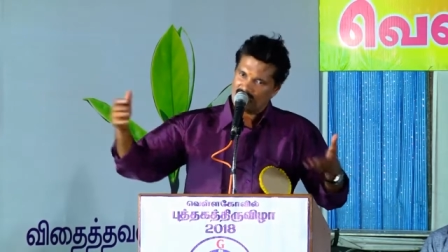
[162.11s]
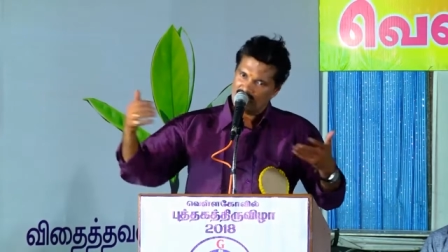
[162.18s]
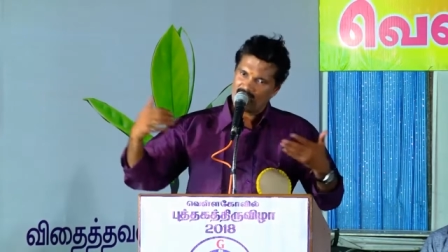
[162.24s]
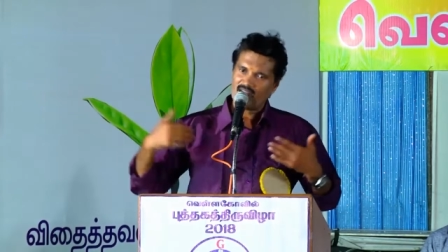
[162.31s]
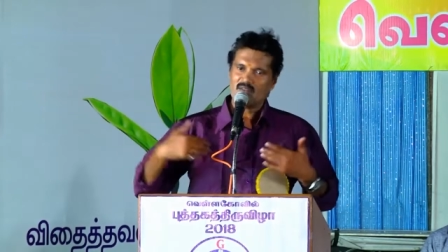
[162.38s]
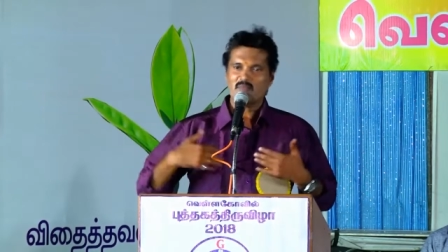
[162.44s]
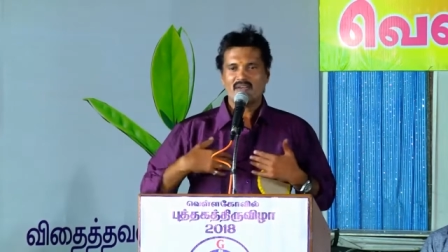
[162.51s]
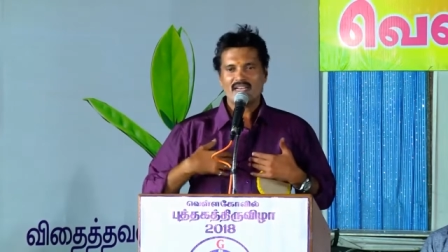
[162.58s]

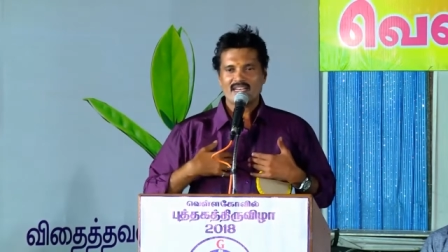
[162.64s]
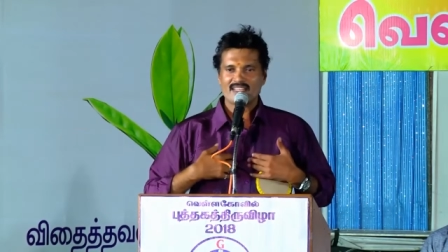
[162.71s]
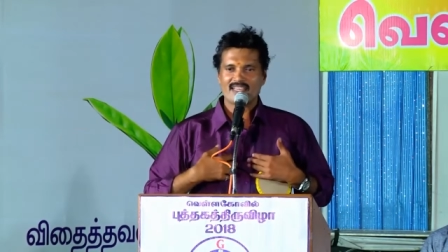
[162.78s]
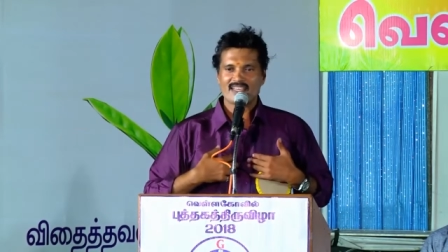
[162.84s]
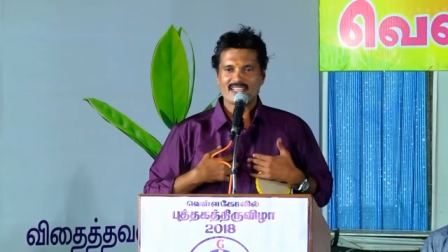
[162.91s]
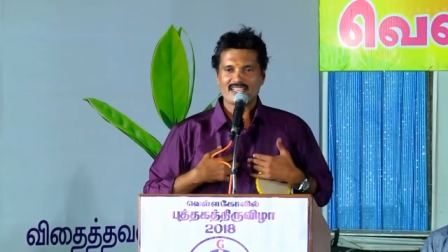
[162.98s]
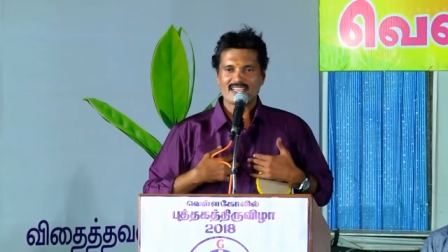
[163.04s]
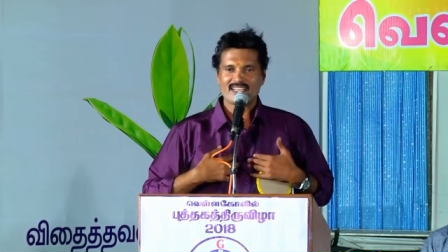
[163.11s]
நானும் பண்ணிட்டு
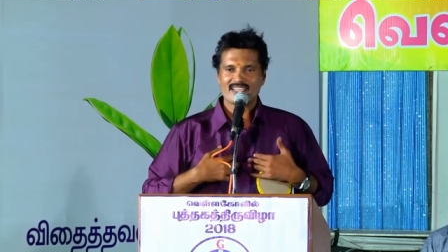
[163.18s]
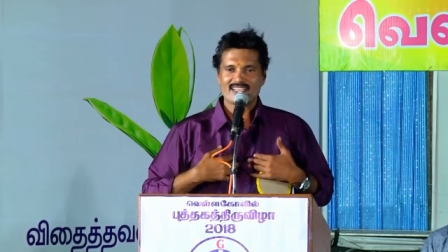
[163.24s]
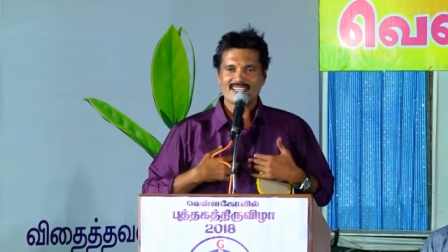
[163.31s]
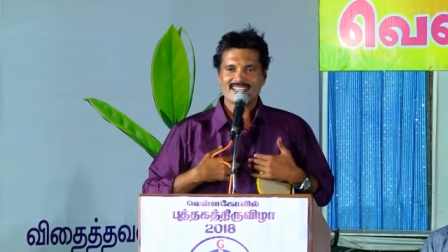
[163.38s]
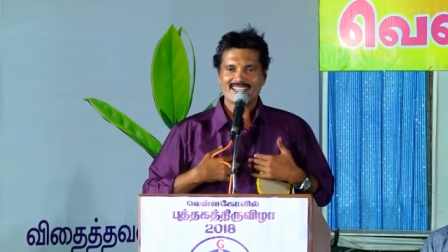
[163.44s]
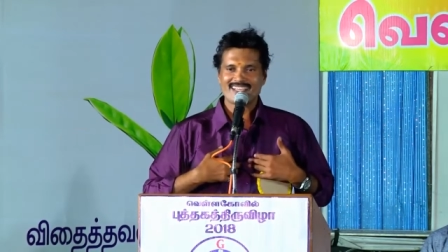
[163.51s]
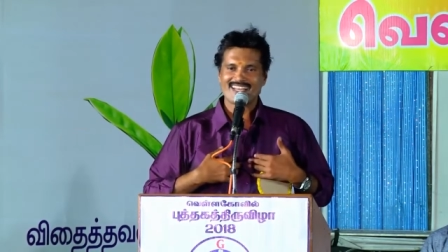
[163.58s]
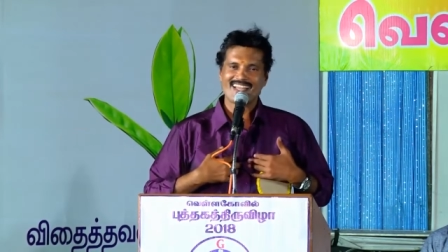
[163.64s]
தான் இருக்கேன்
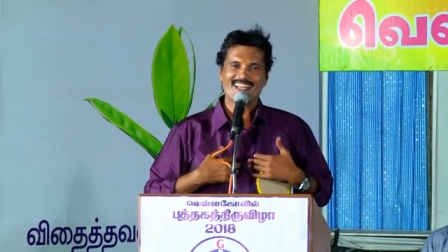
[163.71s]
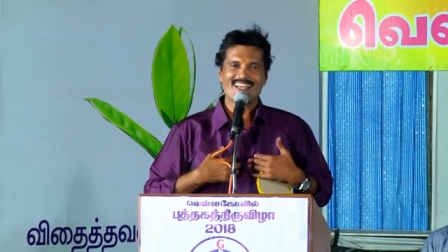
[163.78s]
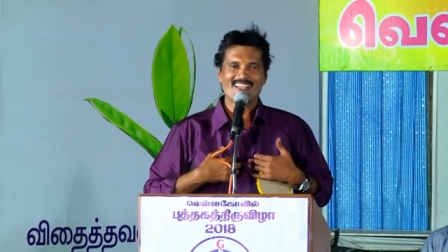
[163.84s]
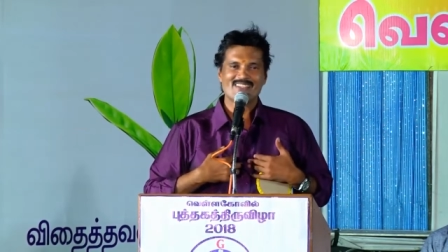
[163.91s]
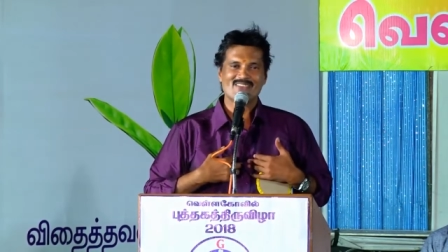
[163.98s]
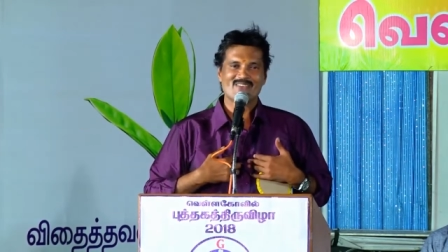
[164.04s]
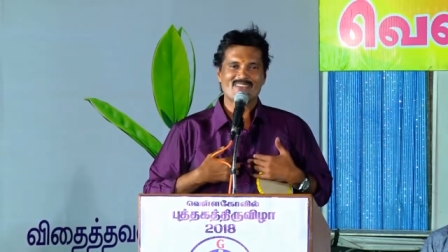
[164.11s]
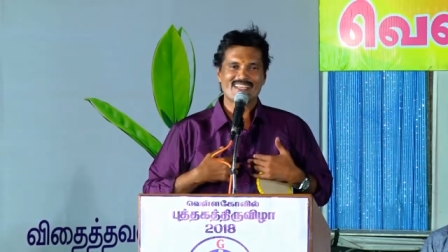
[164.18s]
இல்லைன்னு
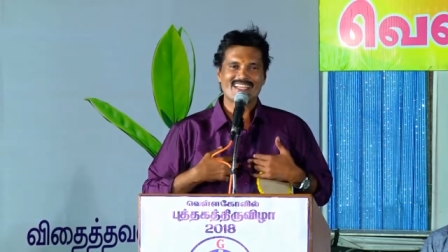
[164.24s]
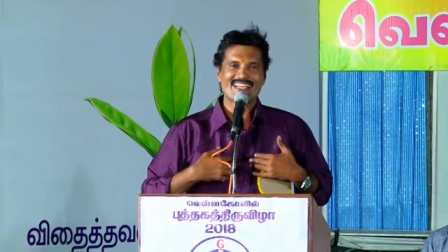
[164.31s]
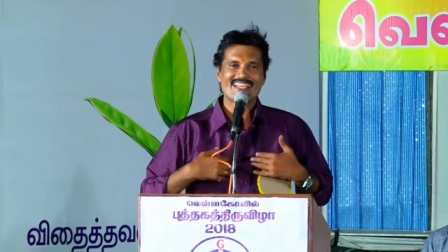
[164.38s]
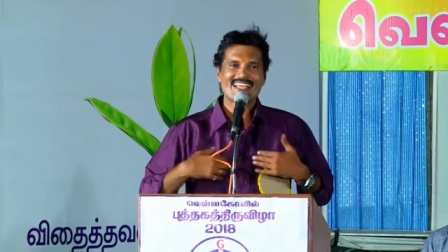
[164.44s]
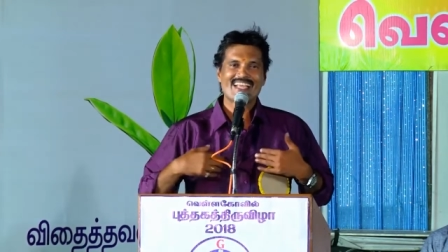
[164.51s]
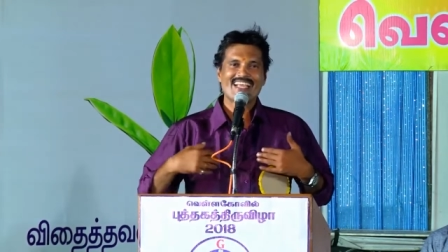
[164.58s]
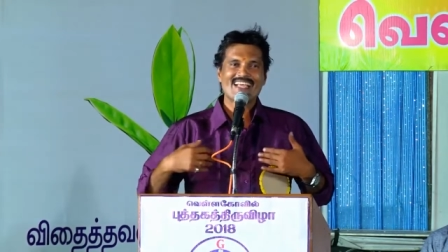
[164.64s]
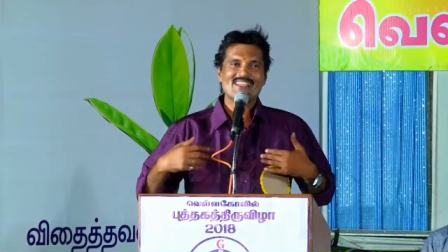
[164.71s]
சொல்லலை
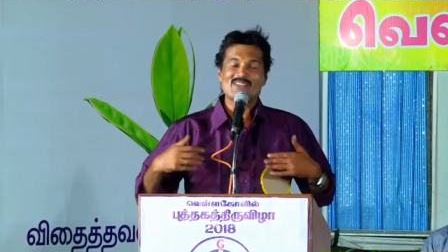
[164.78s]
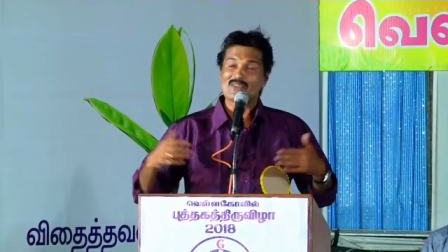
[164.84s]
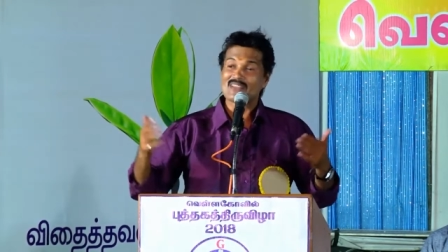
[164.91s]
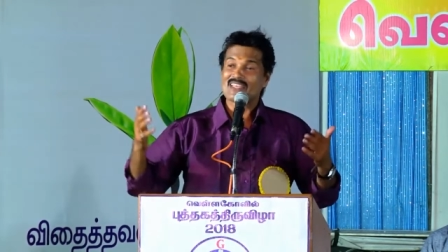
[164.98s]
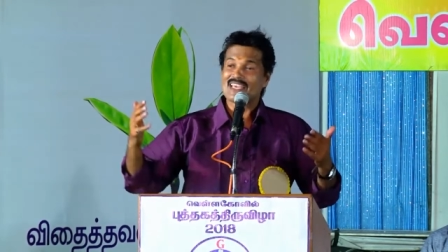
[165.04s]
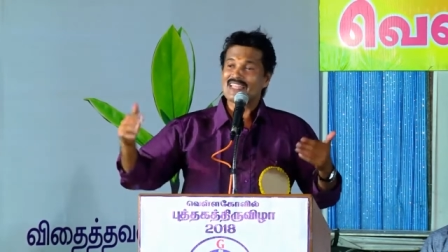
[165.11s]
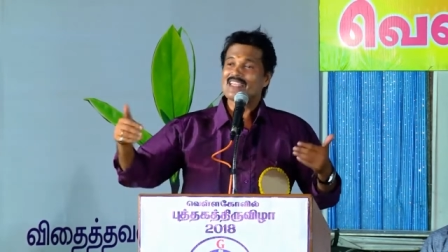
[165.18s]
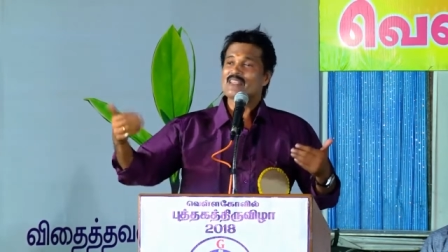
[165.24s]
ஸோ
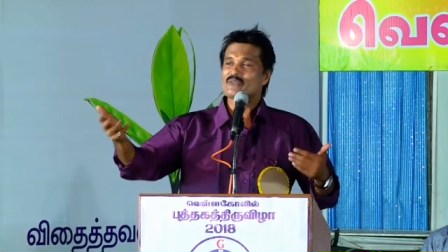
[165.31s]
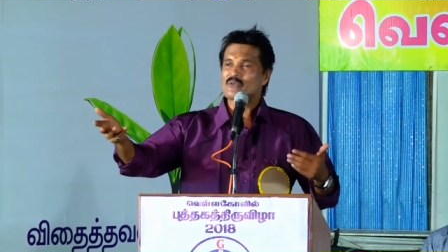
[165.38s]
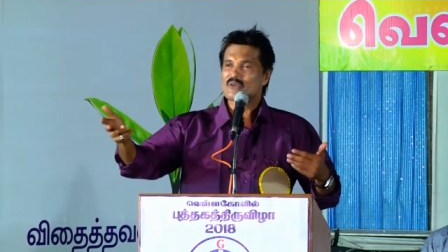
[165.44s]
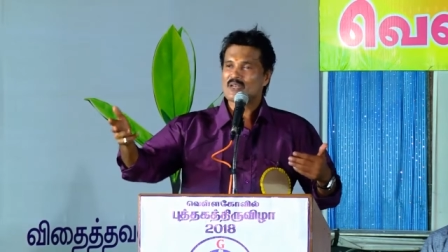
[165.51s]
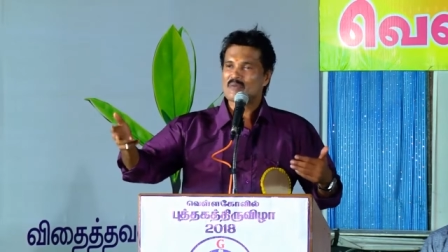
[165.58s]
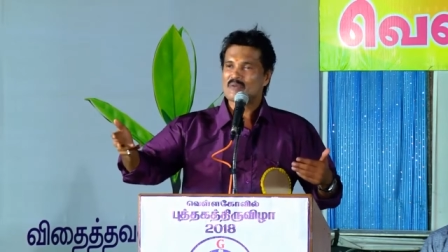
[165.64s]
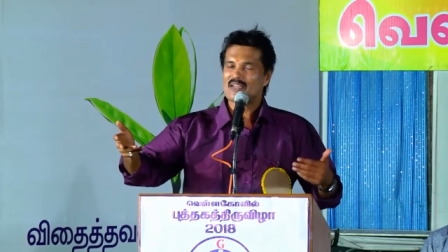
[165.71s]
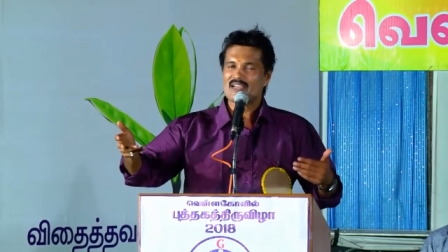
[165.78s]
இது எதுக்கு
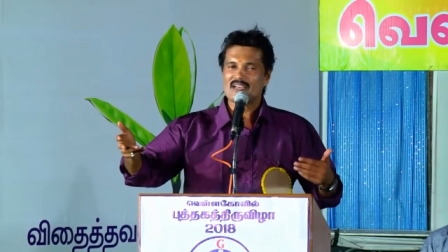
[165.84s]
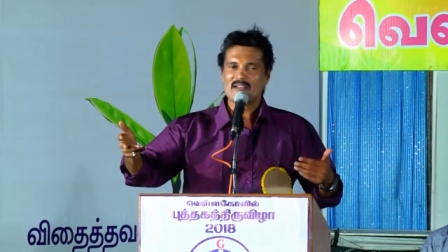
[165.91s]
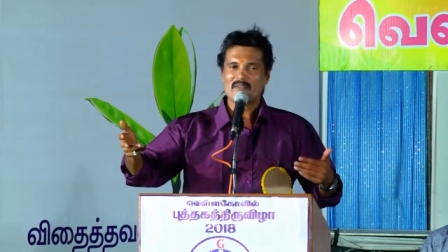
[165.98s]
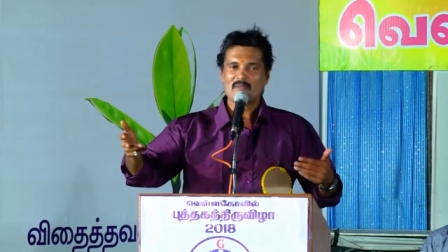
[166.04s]
சொல்கிறேன் அப்படின்னா